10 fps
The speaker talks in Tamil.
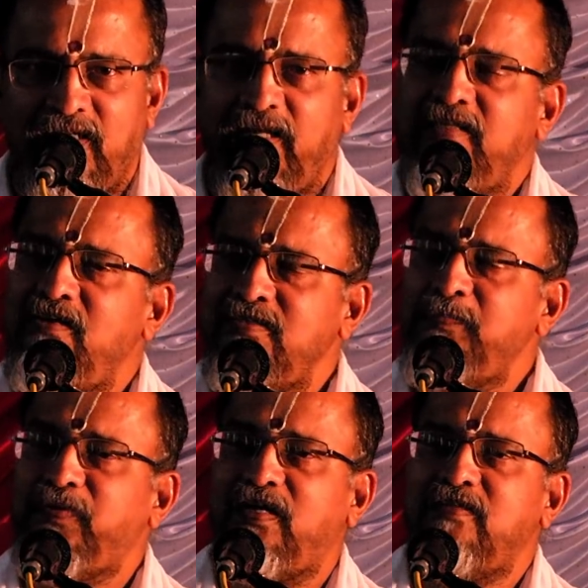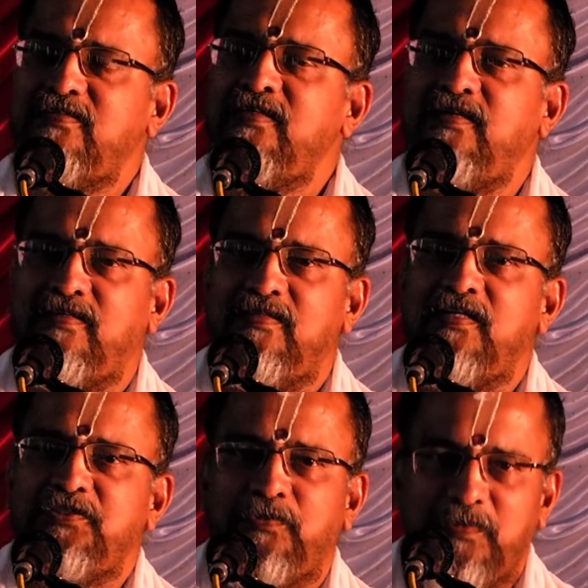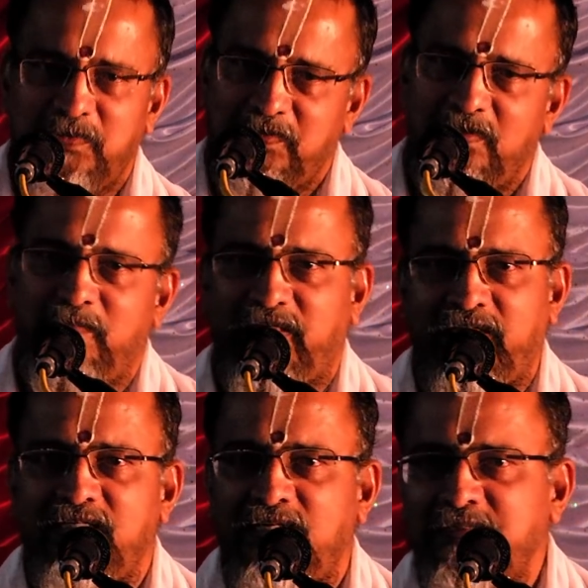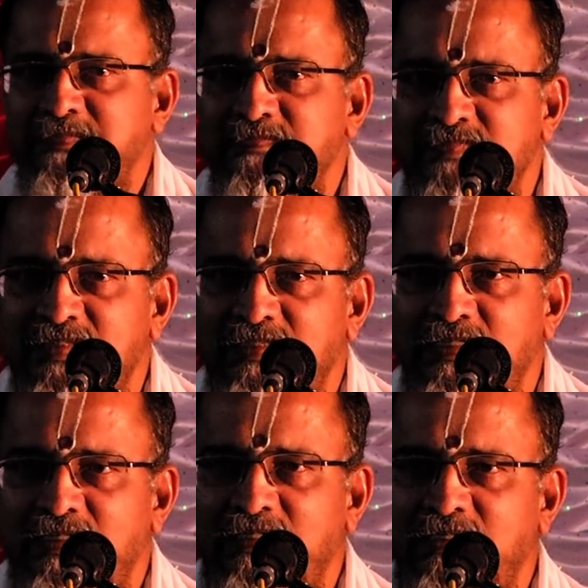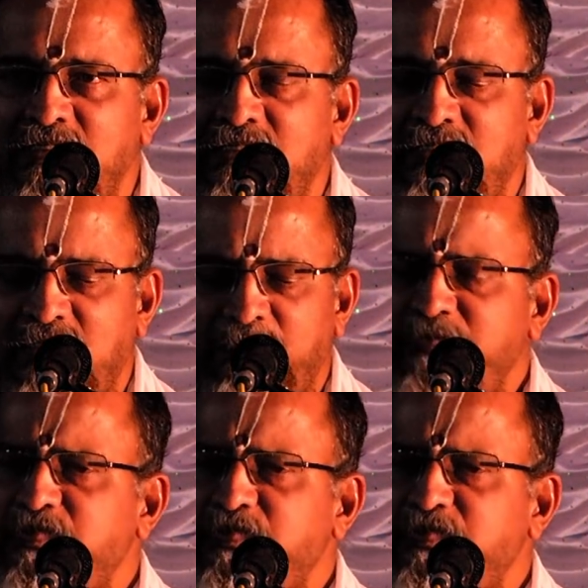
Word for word: ஏதாவது பிரார்த்தனை இருந்தால் சொல்லு அப்படிங்கிறார் இப்போ